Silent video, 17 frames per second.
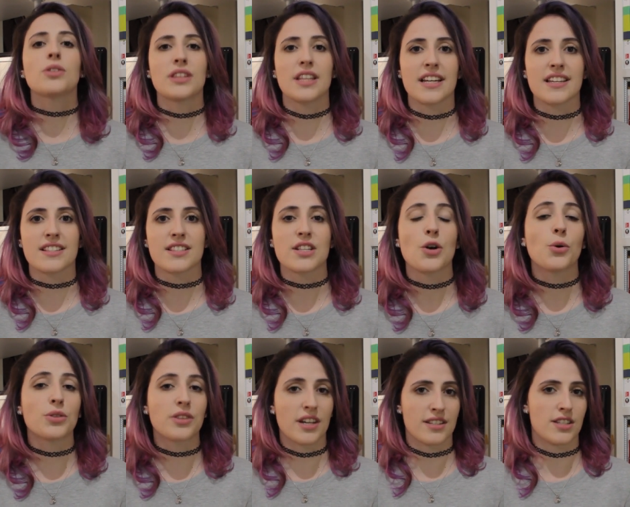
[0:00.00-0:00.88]
O 3,
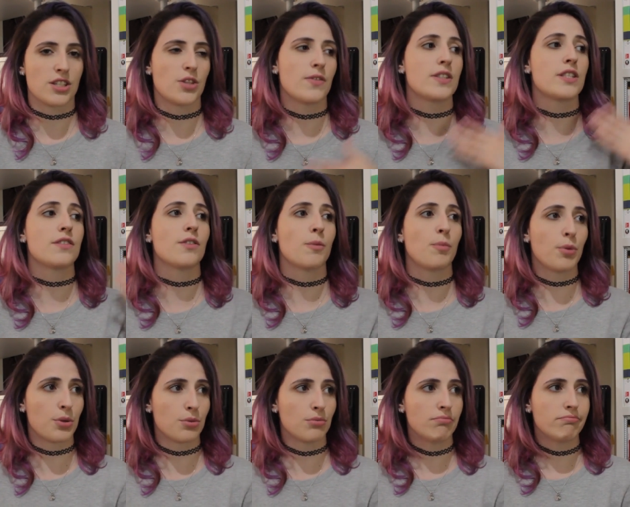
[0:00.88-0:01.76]
o 3 é divisível
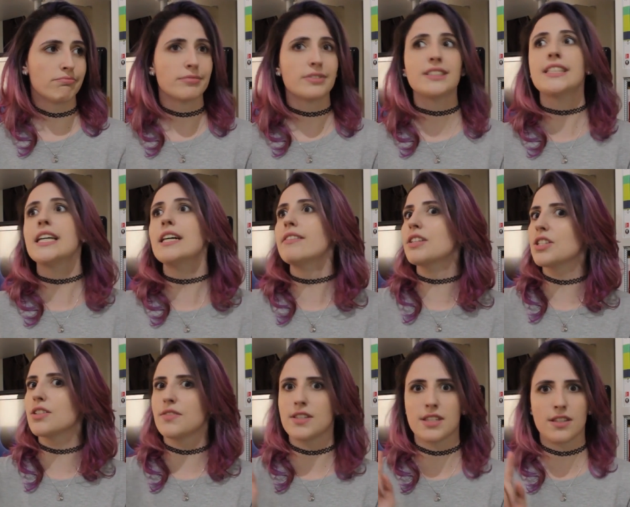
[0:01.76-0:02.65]
por 1, um, não é
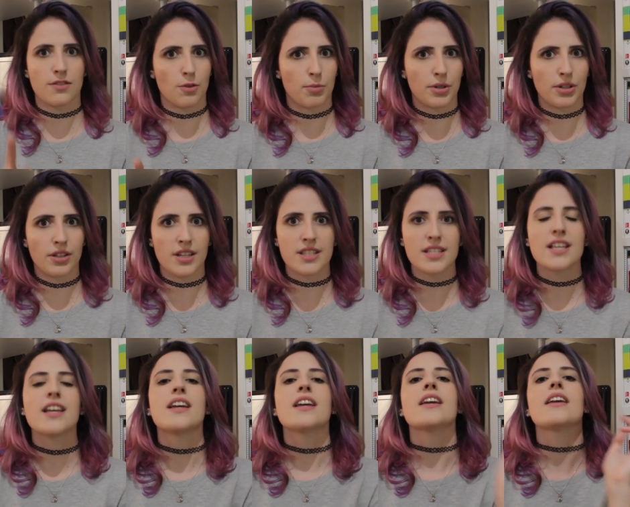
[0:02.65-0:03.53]
divisível por
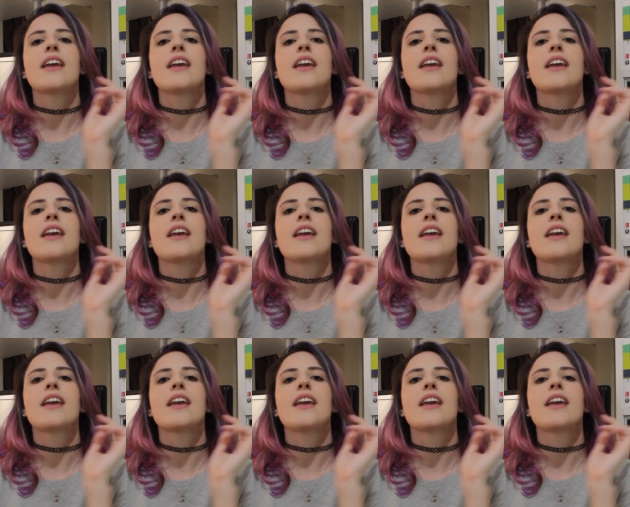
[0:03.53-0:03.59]
2